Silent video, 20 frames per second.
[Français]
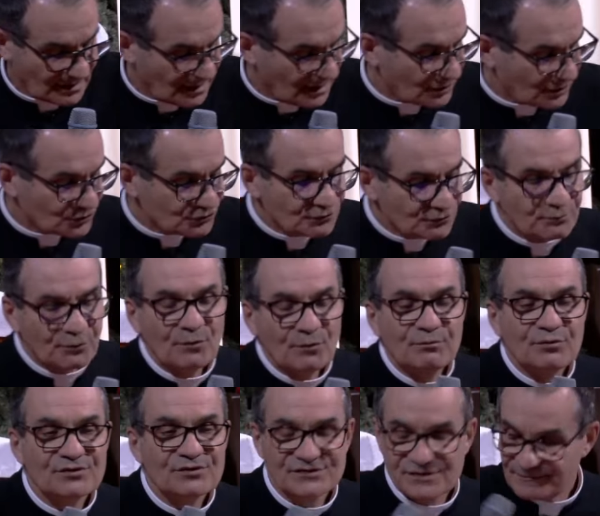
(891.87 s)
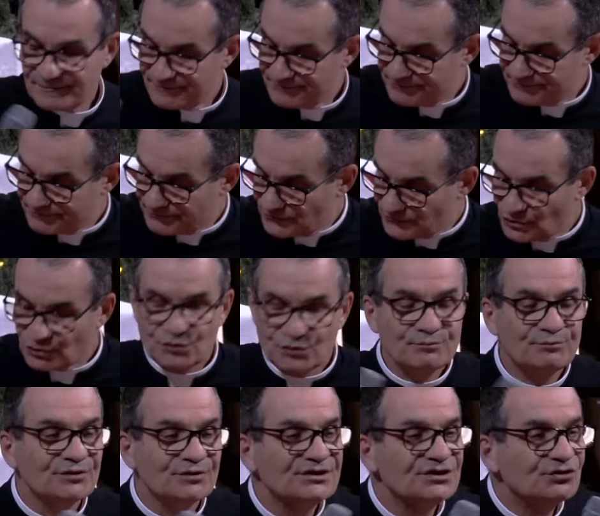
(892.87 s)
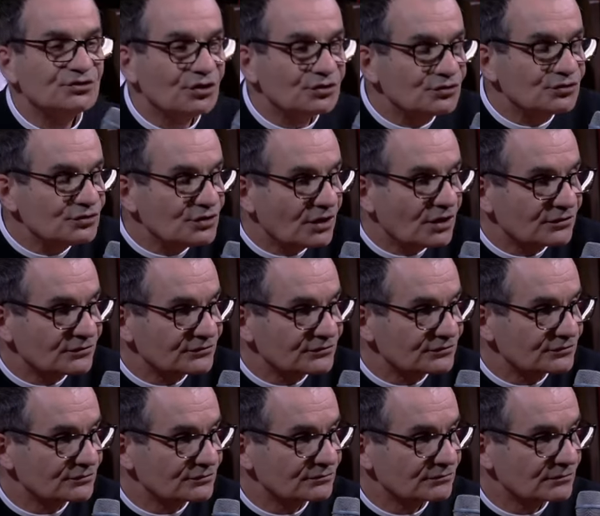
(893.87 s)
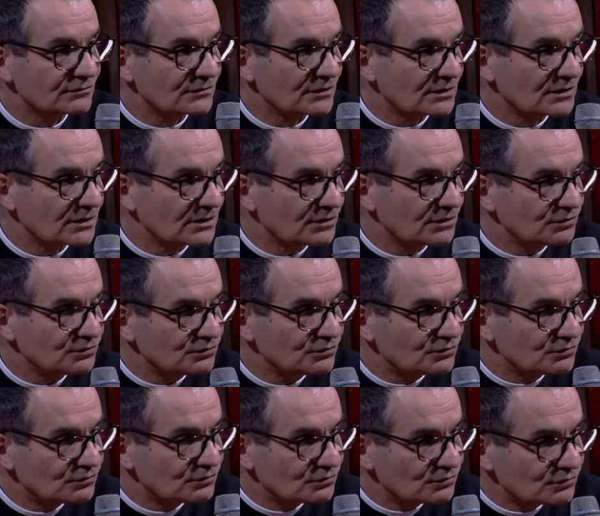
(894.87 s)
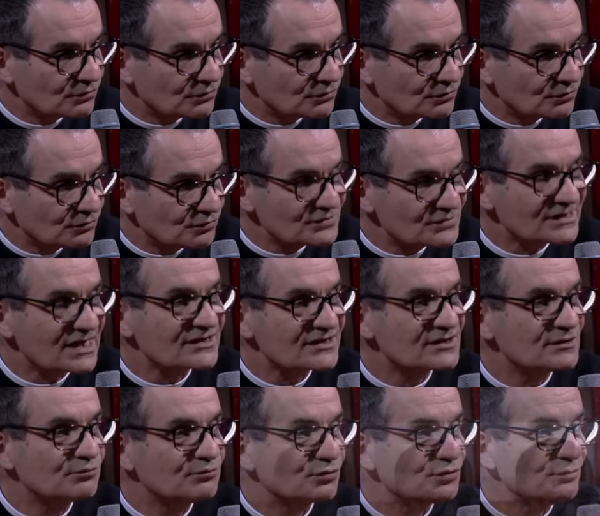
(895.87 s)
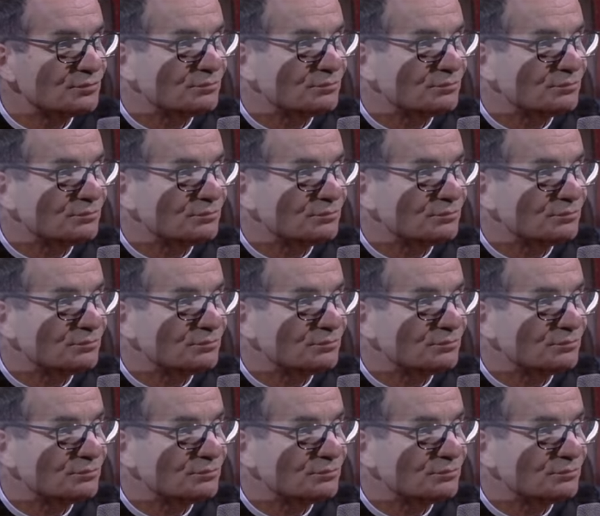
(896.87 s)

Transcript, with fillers: Alors je vous propose une petite ordonnance. Tout ça, c'est pour le